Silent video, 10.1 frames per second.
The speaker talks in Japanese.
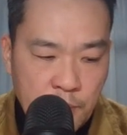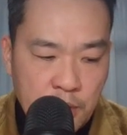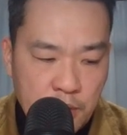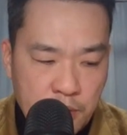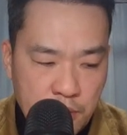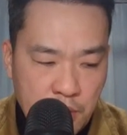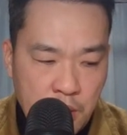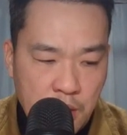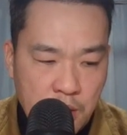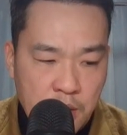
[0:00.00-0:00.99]
野俣君
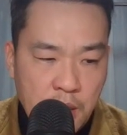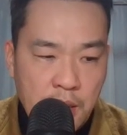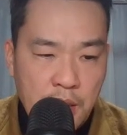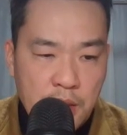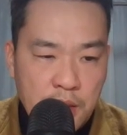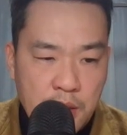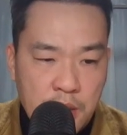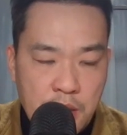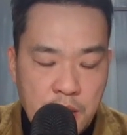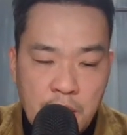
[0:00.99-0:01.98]
は外科医
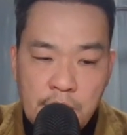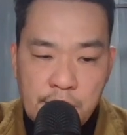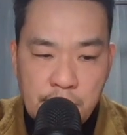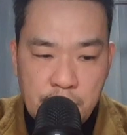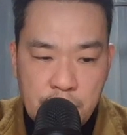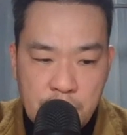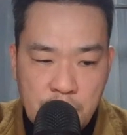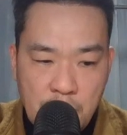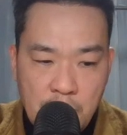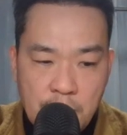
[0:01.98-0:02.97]
になるっ
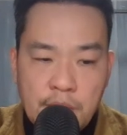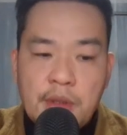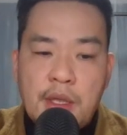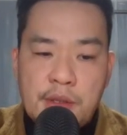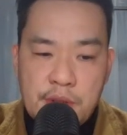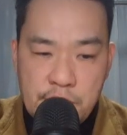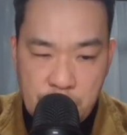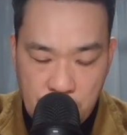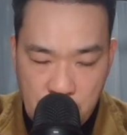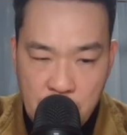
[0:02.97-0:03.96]
て言ったんで
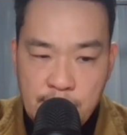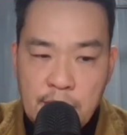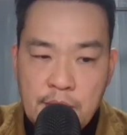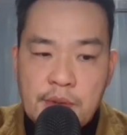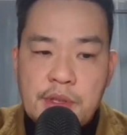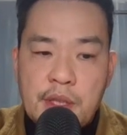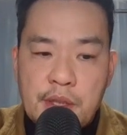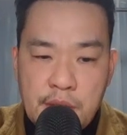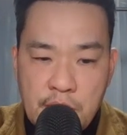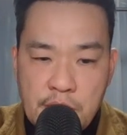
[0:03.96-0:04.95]
すよね今の奥さ
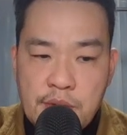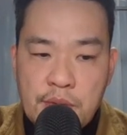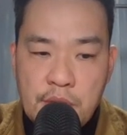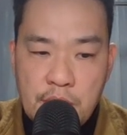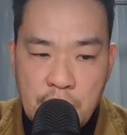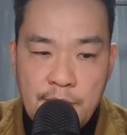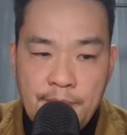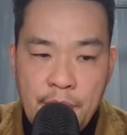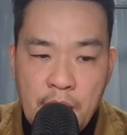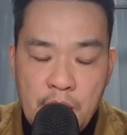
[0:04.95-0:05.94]
んにねその時に。
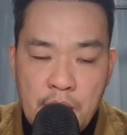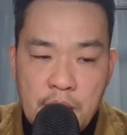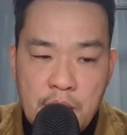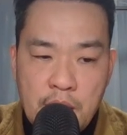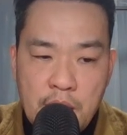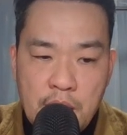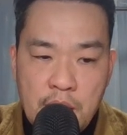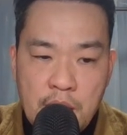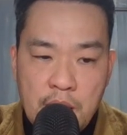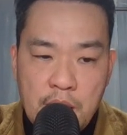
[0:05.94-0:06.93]

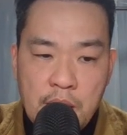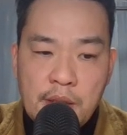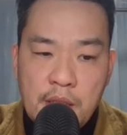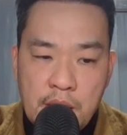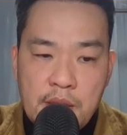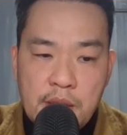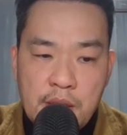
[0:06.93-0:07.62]
でなんでって